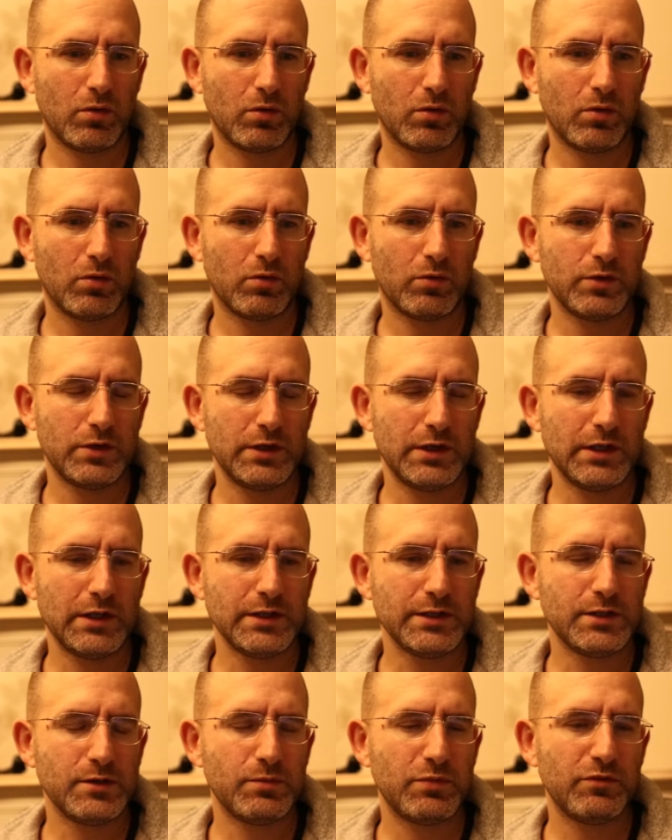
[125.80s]
Und
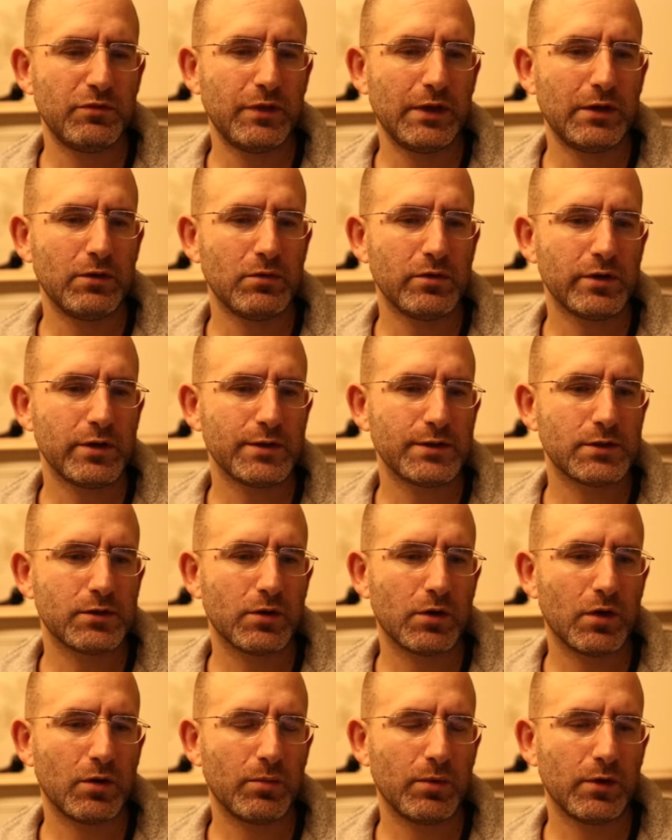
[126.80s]
jegliche Bewegungen des
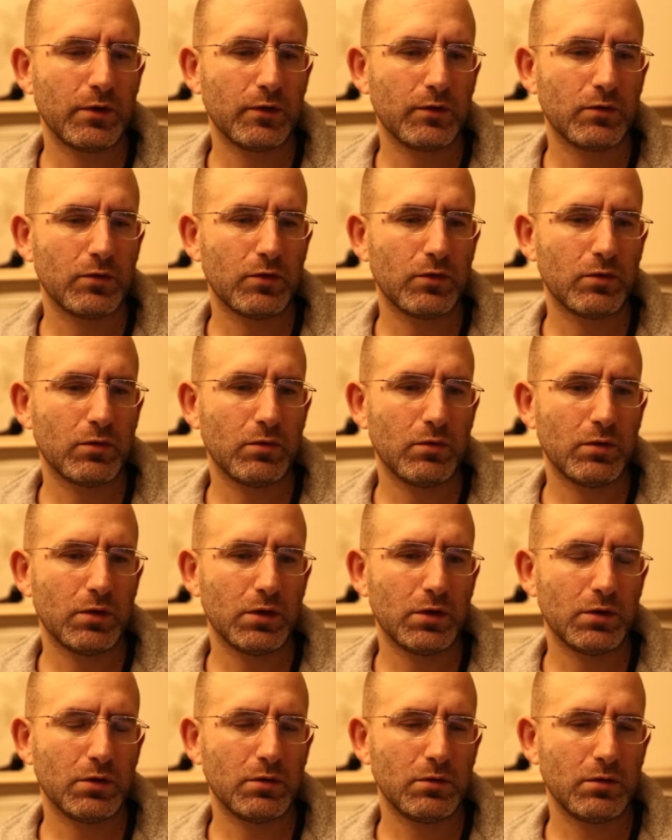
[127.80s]
Körpers und
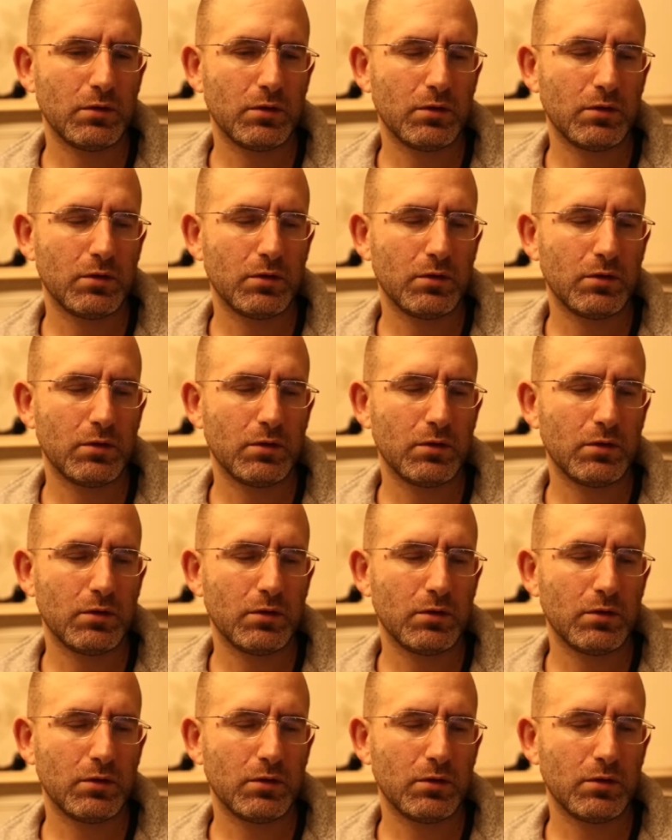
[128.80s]
Zuckungen